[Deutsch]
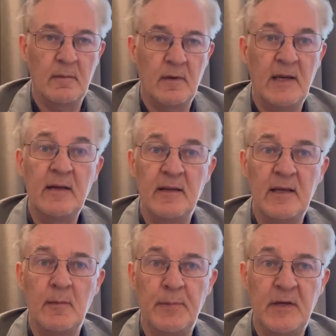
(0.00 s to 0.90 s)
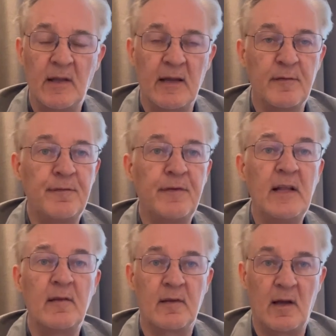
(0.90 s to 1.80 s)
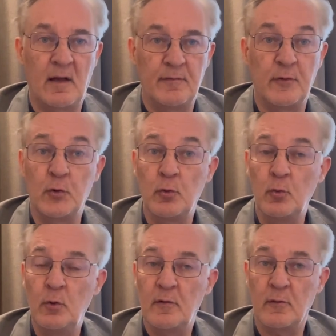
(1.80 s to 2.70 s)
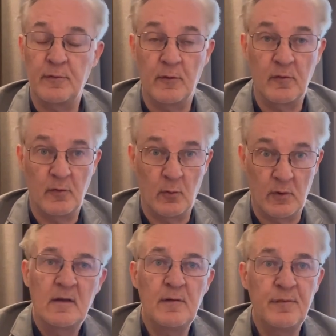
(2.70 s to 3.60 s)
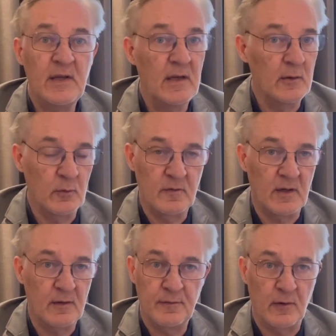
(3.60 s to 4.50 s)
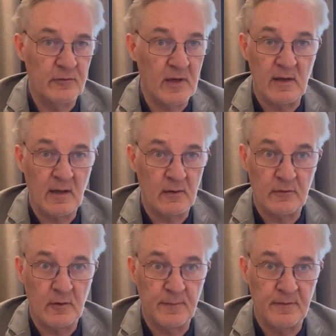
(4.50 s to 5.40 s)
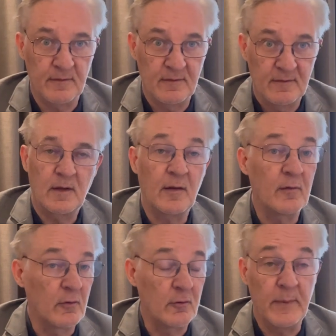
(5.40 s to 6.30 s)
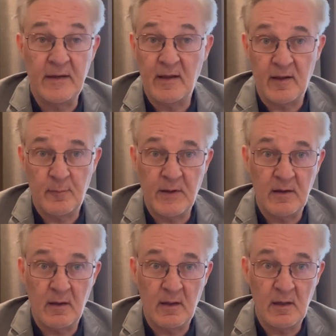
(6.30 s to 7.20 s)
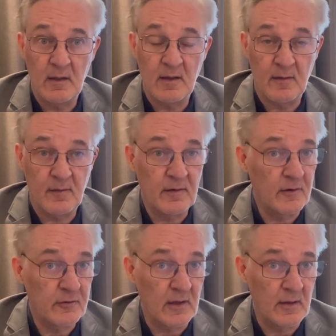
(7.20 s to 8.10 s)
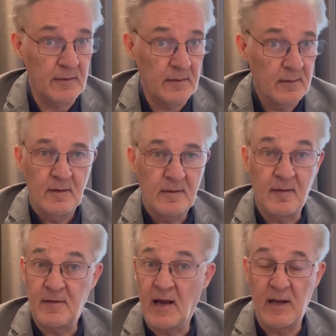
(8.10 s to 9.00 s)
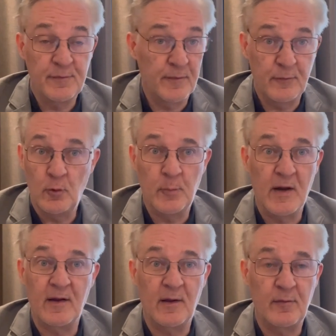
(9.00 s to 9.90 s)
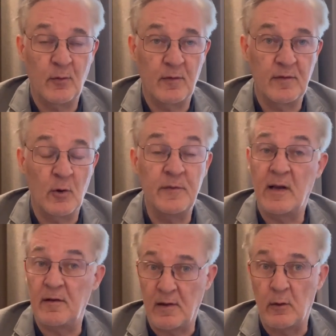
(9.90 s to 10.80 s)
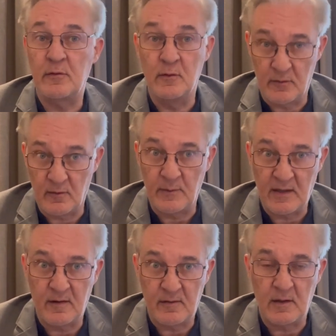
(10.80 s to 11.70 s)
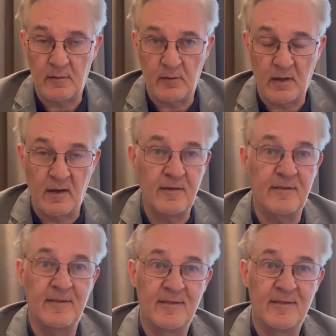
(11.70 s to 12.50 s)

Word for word: LinkedIn bietet eine Vielzahl von Tools und Funktionen, die viele Nutzer nicht vollständig ausschöpfen. Ein Social-Media-Experte dagegen kann sicherstellen, dass Sie alle verfügbaren Ressourcen auch wirklich ausnutzen, um Ihre Ziele zu erreichen.